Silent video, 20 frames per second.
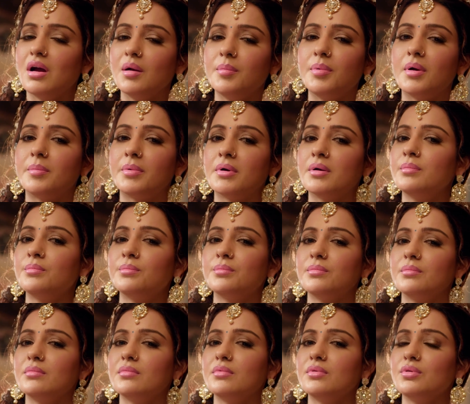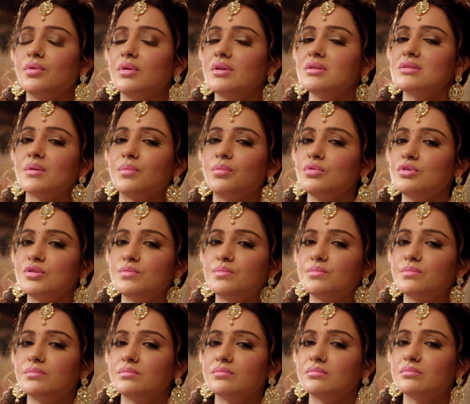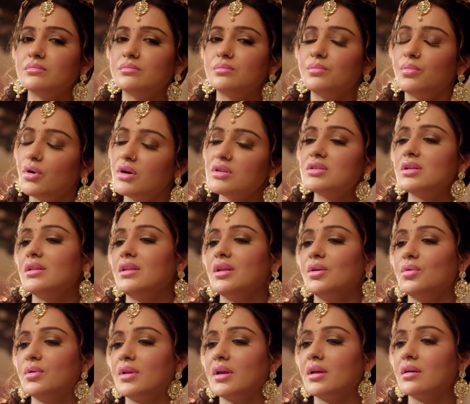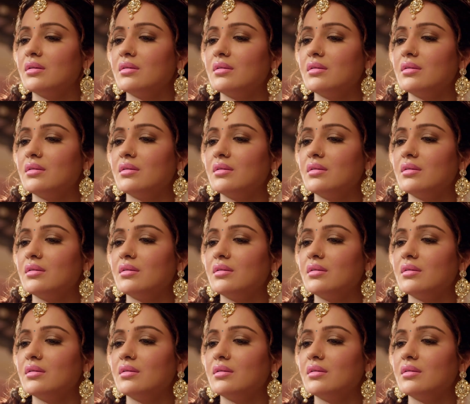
हाँ पापा क्योंकि सब कुछ बहुत जल्दी हो रहा है